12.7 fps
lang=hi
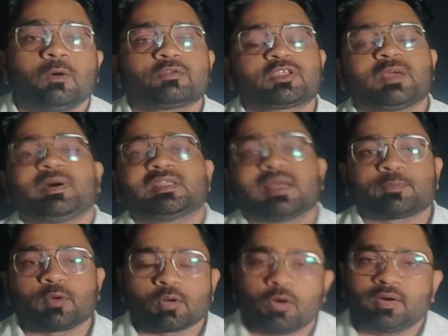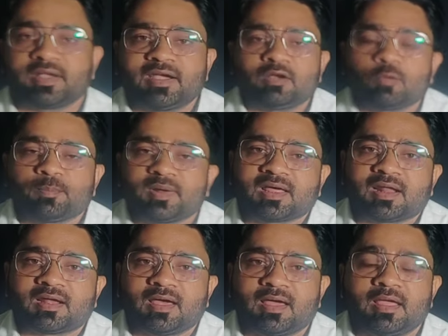उसके बाद आपको कंटेंट ओपन
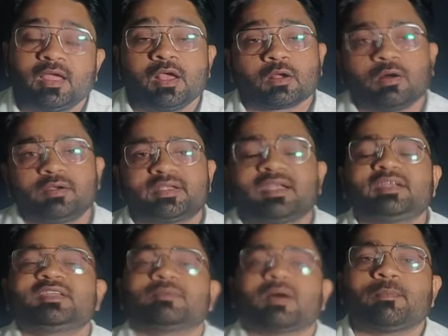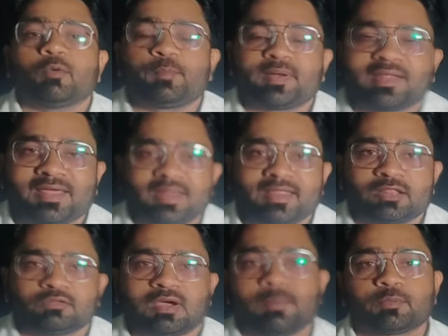करना है कंटेंट जब आप ओपन करेंगे
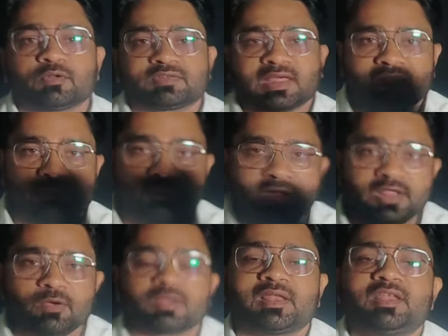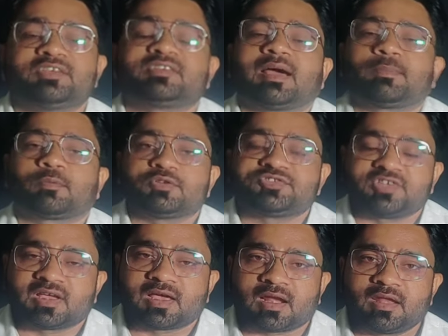तो आपको सारी वीडियो की लिस्ट आपको
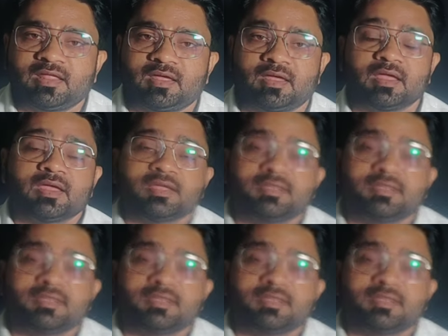चेक करनी है